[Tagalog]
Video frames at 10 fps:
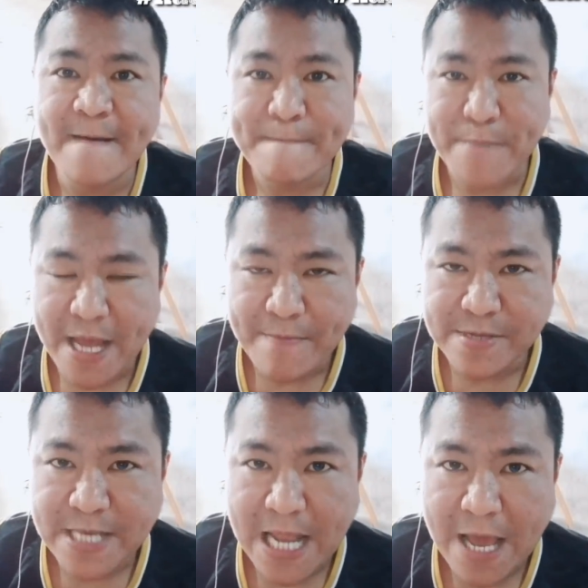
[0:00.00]
Maraming
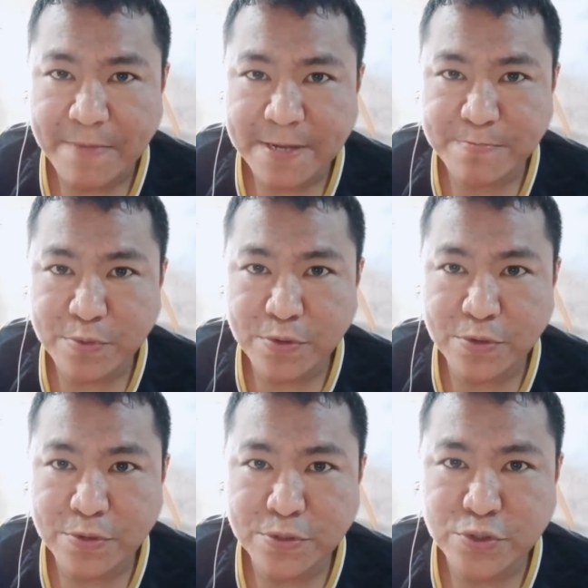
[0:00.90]
salamat
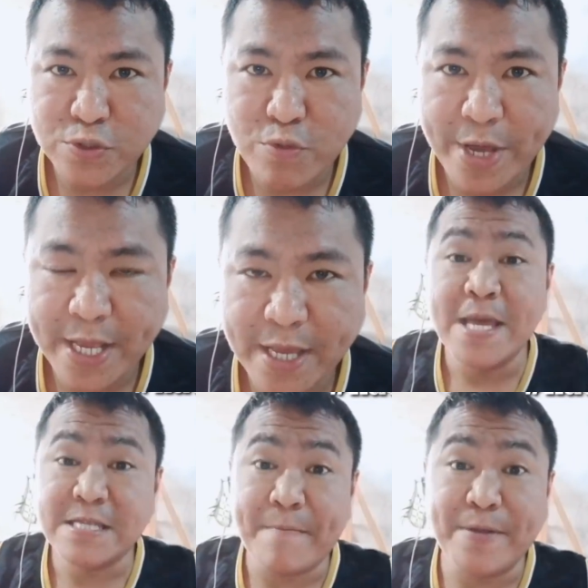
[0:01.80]
po. Domo
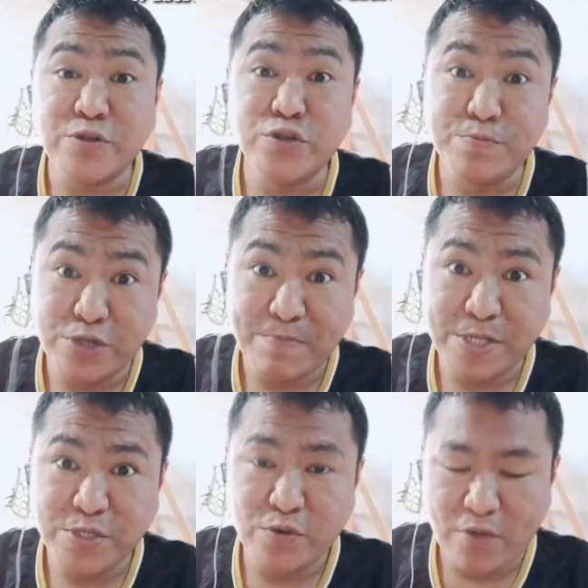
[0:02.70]
arigato. Panonood po ng
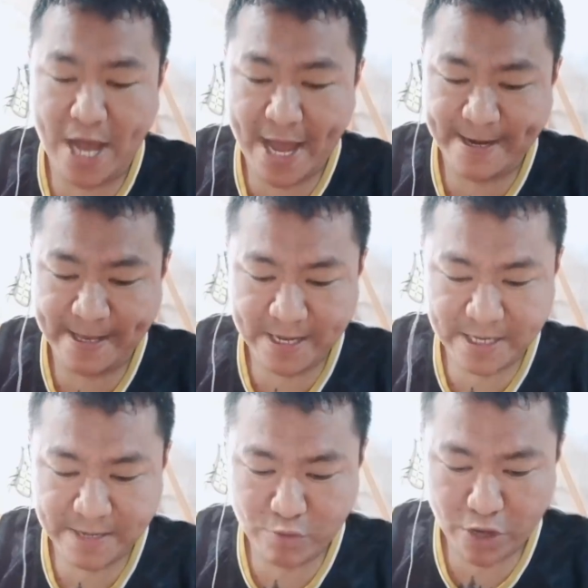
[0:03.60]
video ko ha. ingat
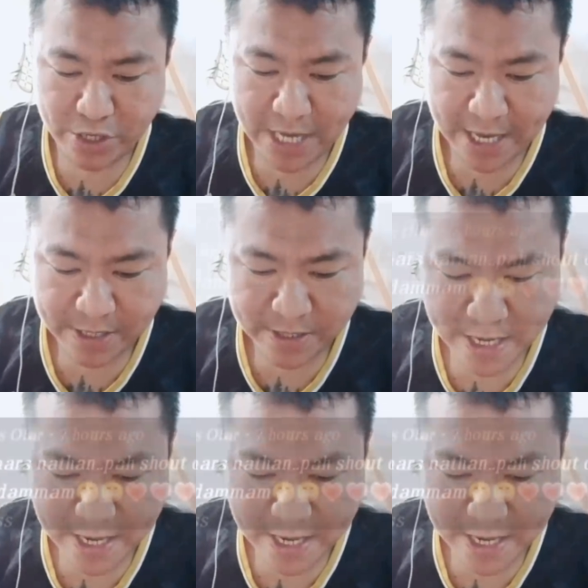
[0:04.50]
din po kayo lagi dyan.